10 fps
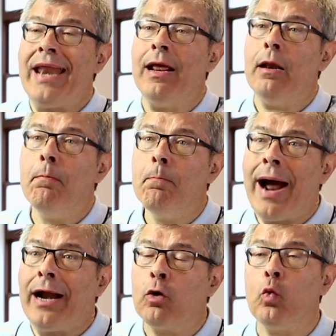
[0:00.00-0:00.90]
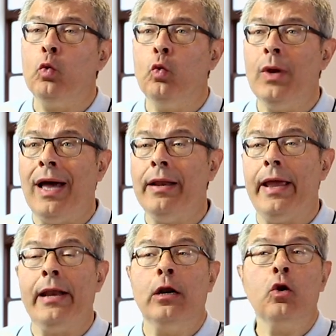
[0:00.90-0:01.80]
en el marco
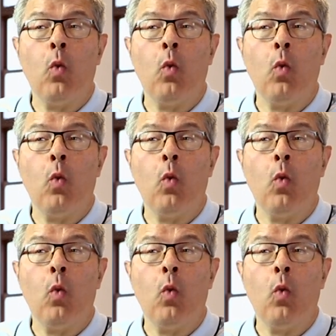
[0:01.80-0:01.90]
cultural en el